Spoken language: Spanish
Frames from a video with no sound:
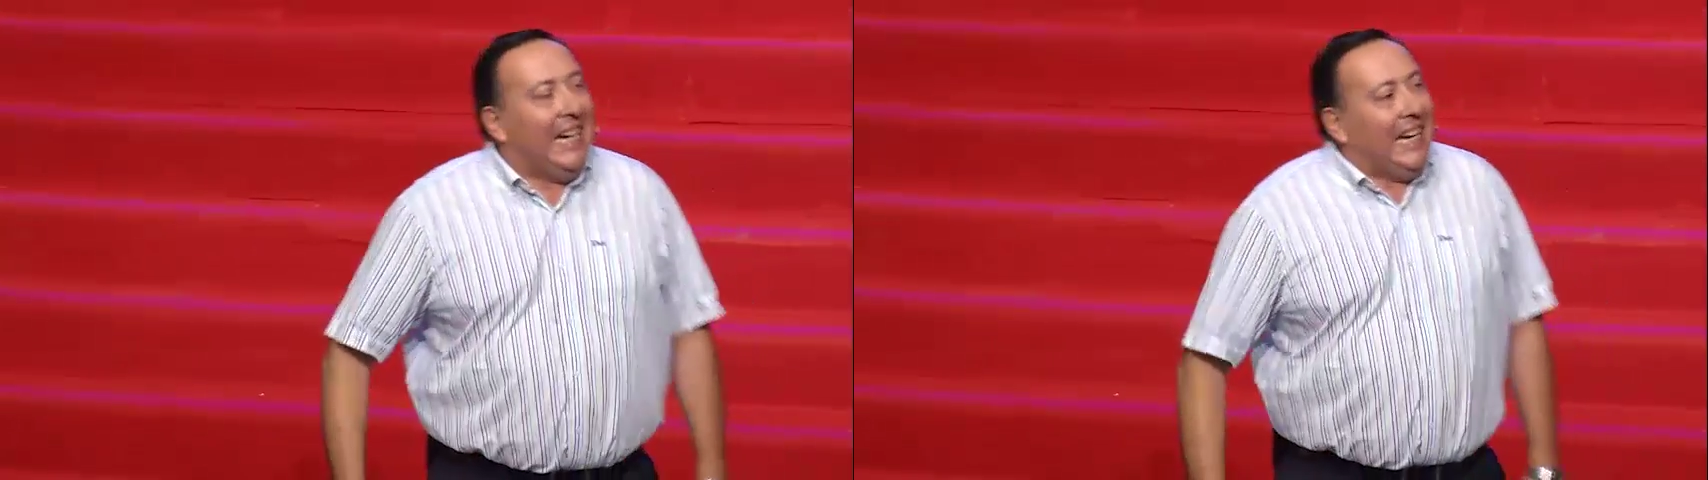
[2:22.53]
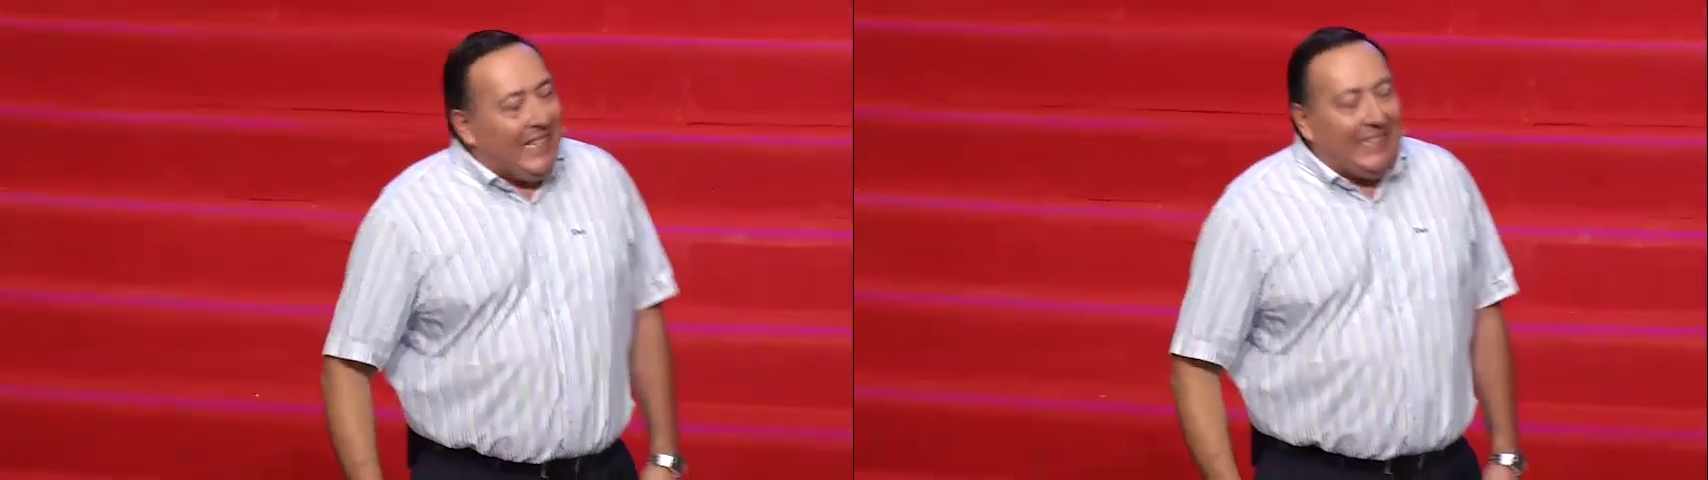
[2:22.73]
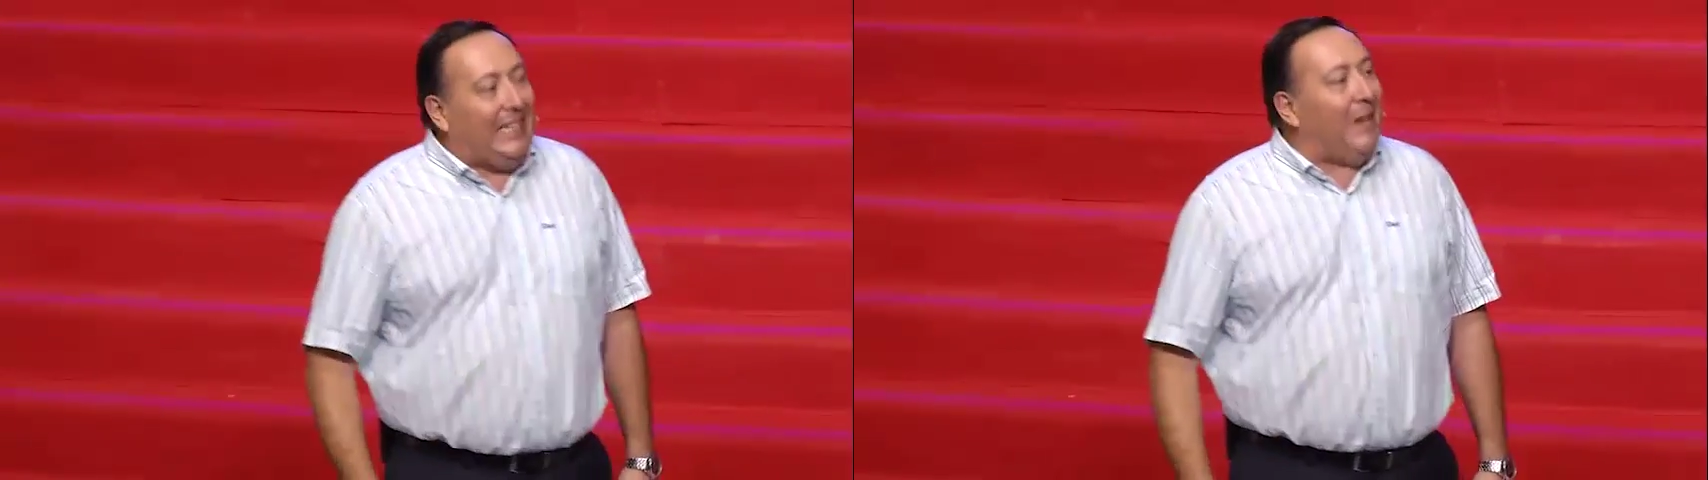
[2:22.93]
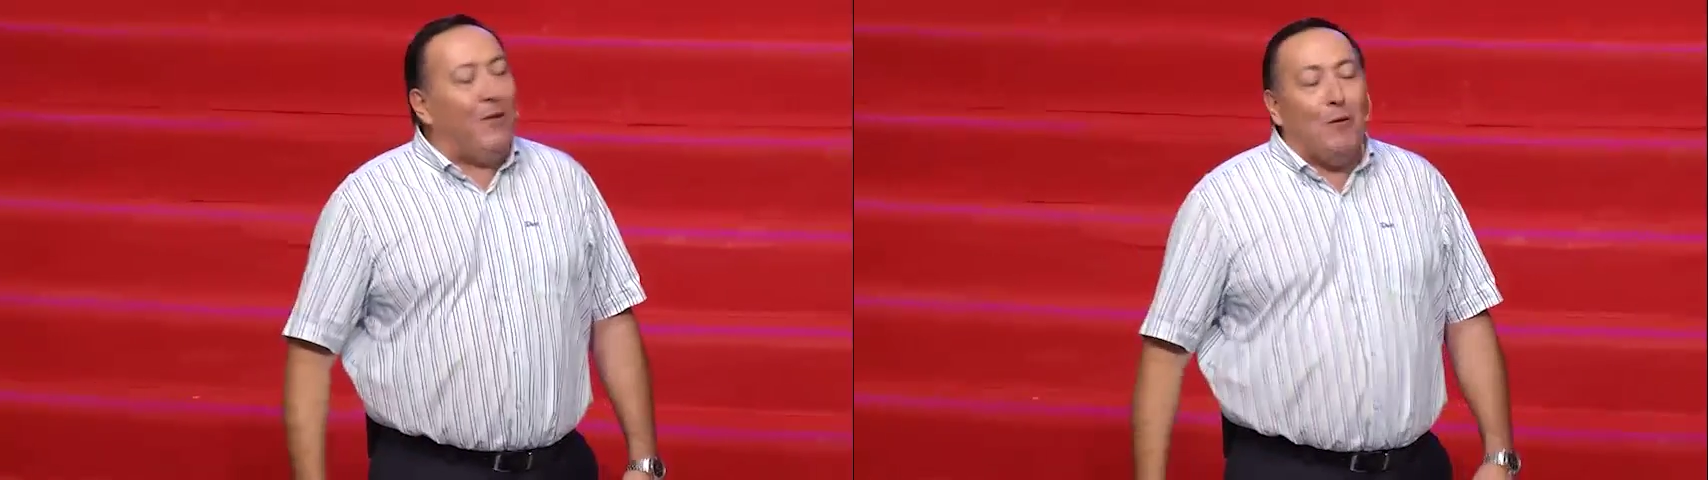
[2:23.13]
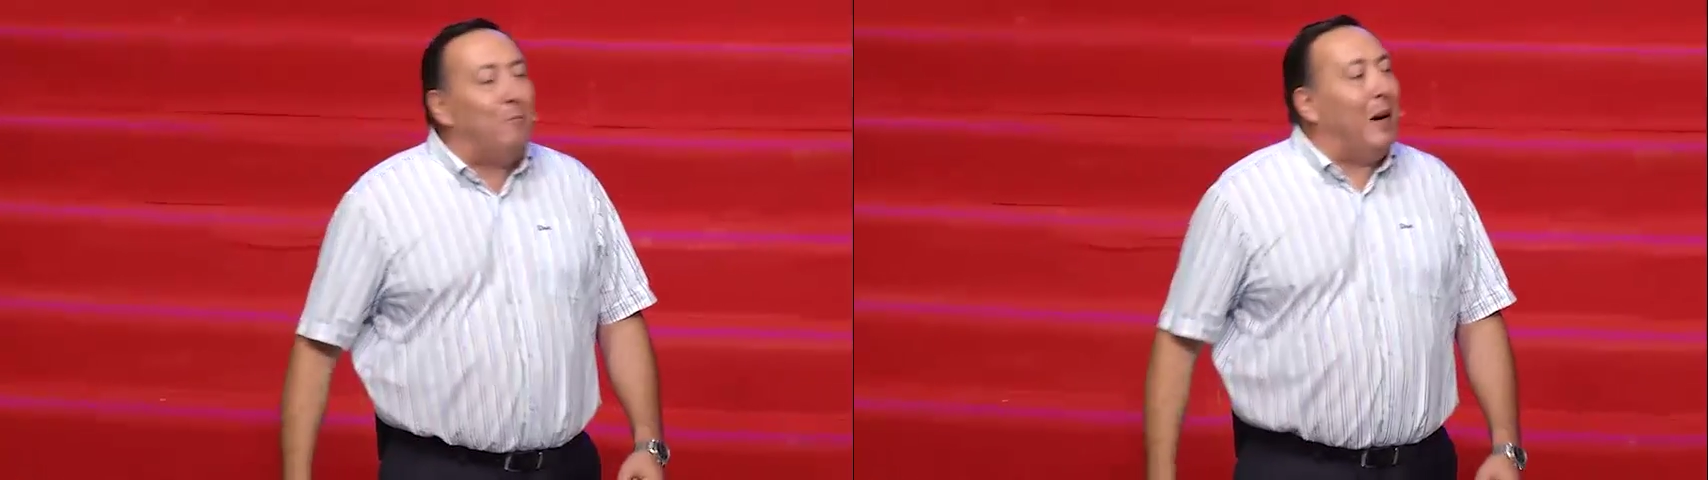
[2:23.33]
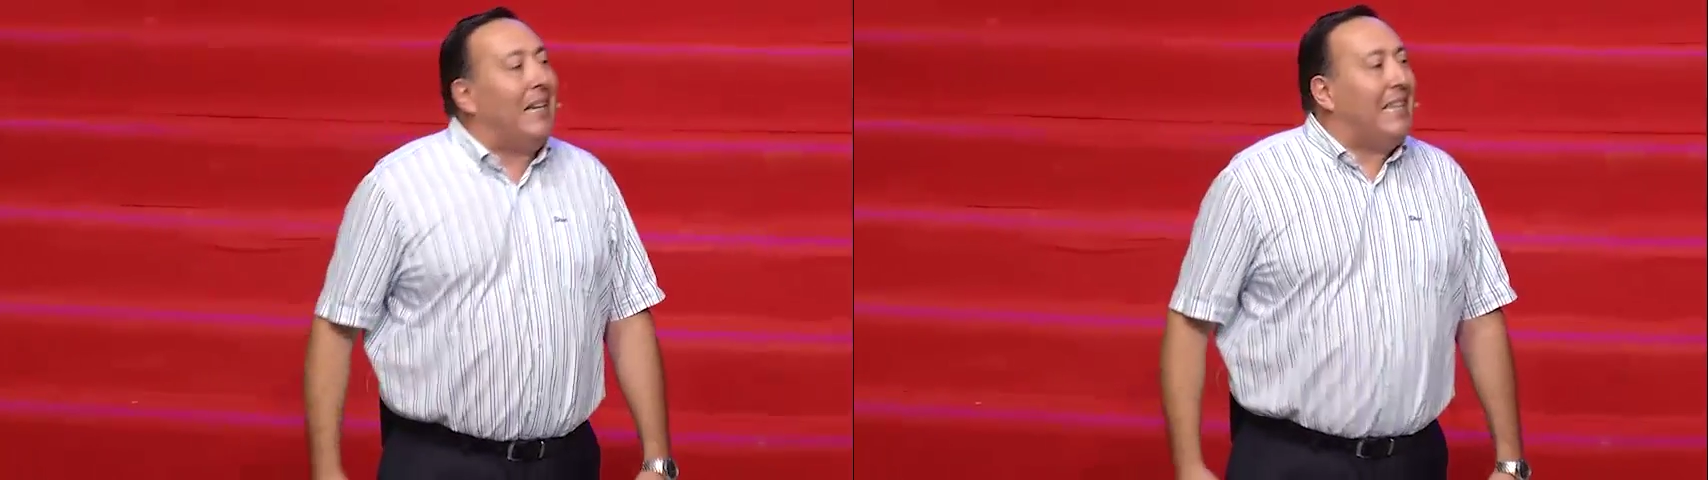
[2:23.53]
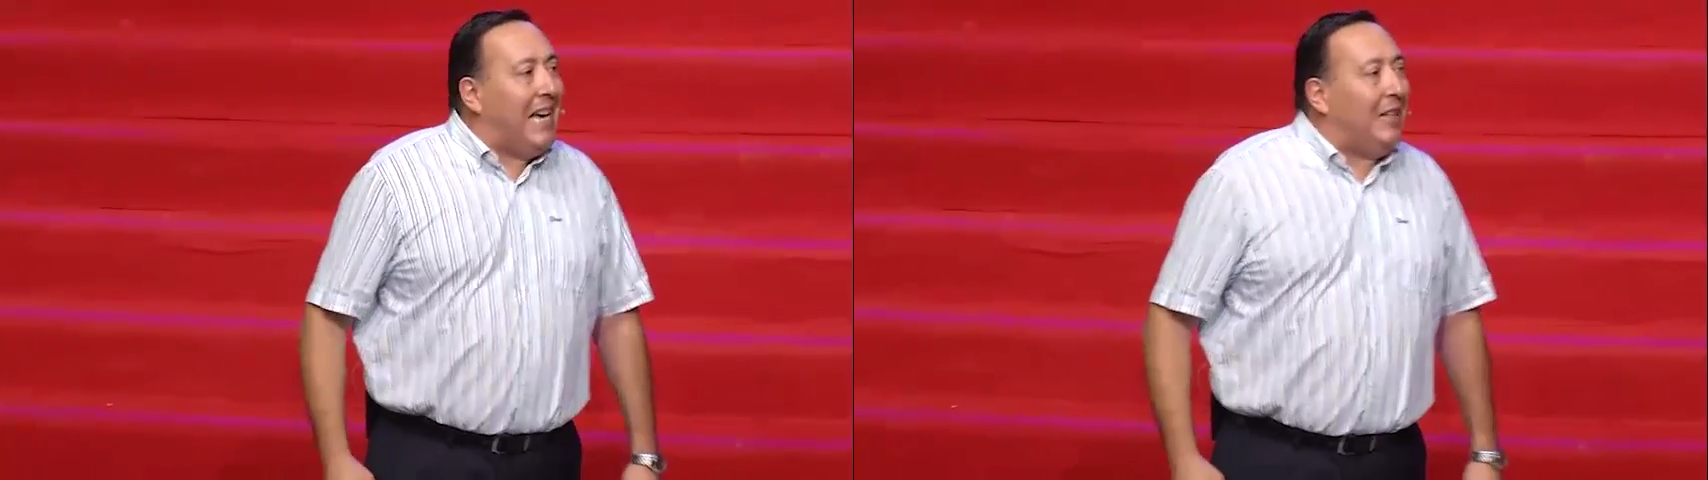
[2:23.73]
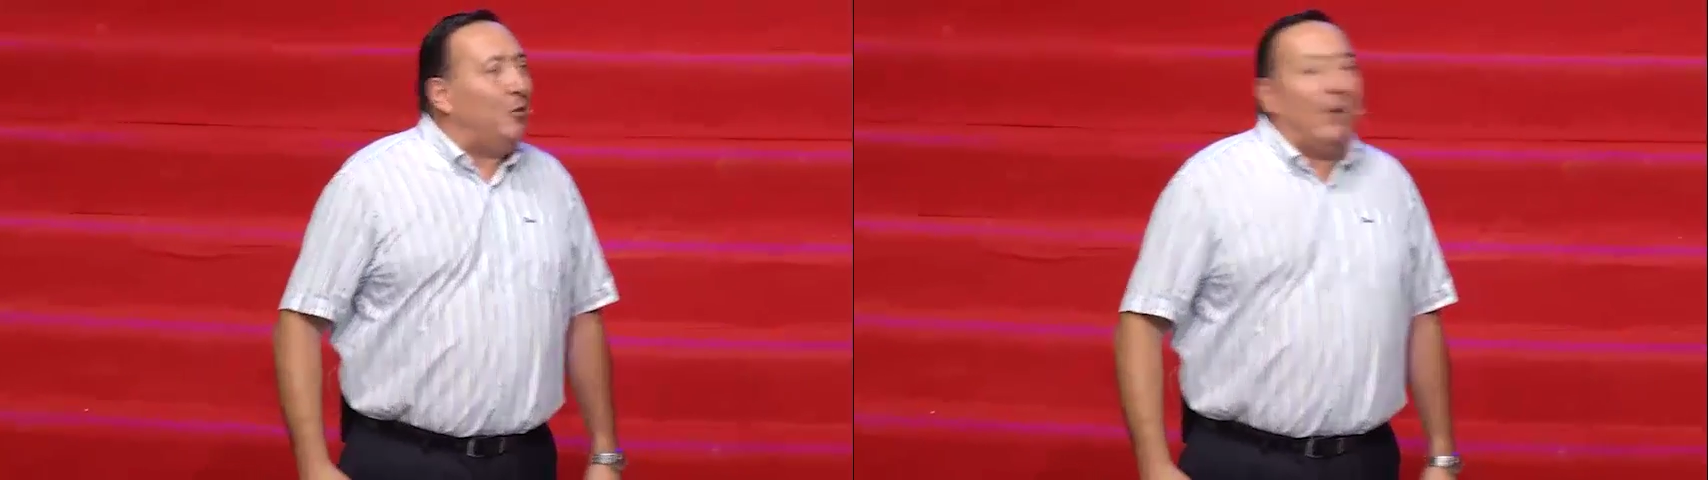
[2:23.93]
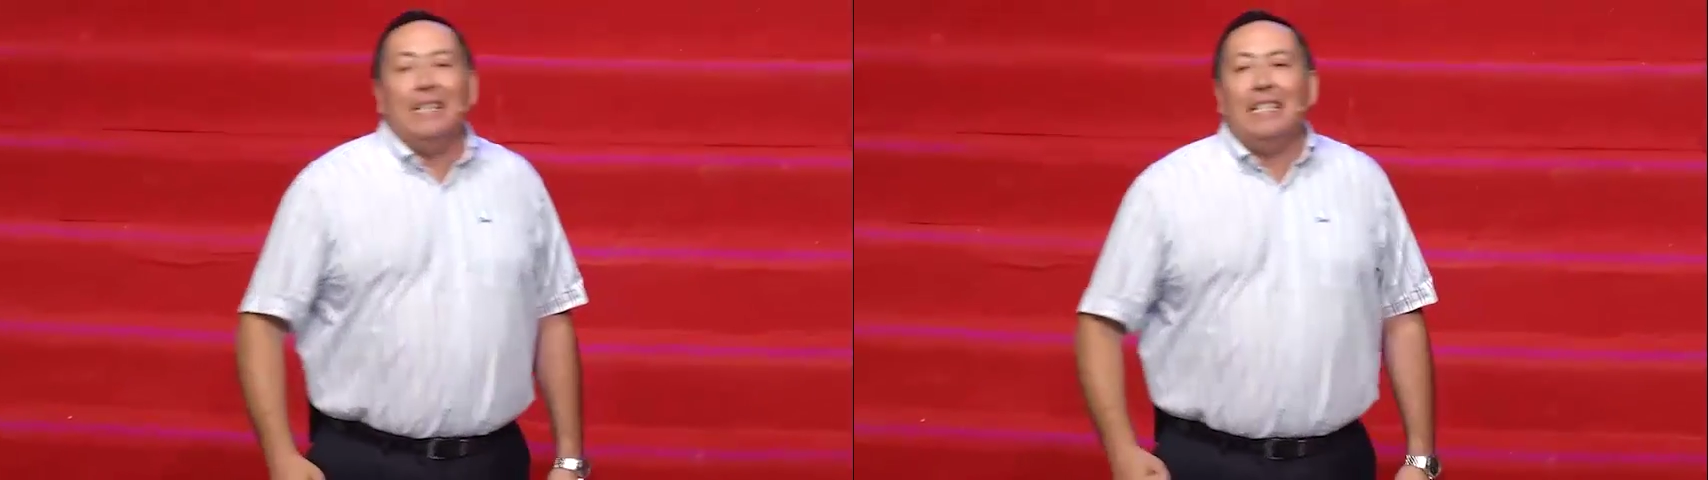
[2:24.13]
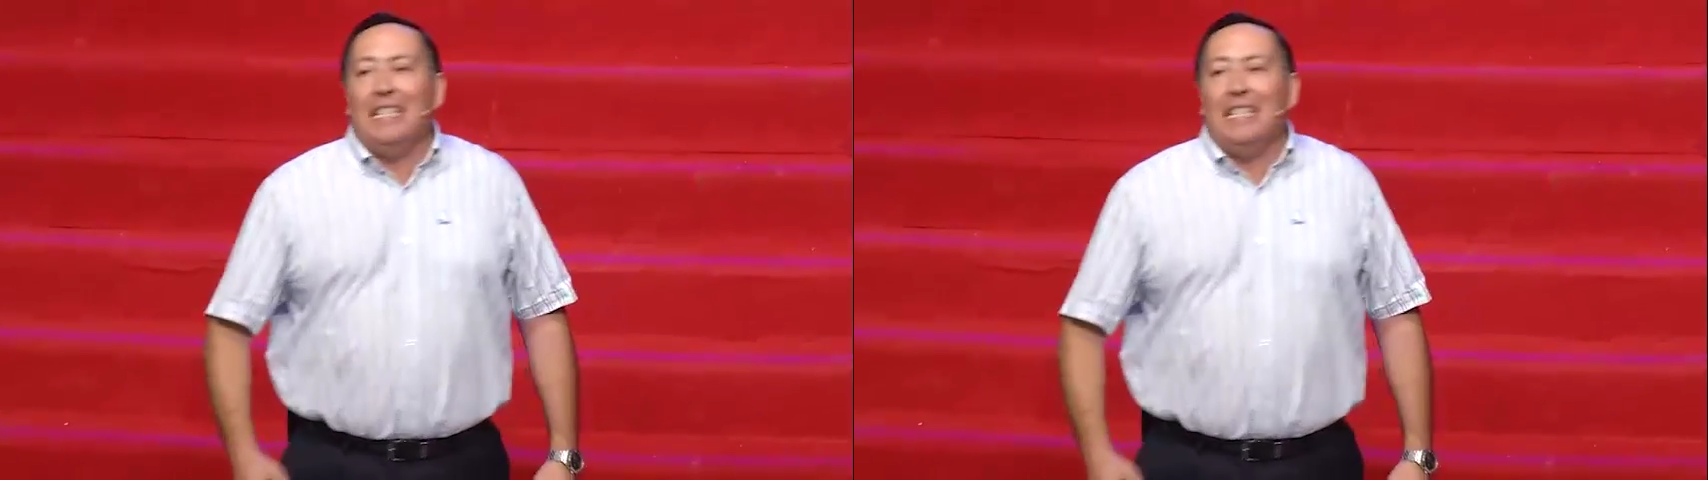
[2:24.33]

está bombardeando al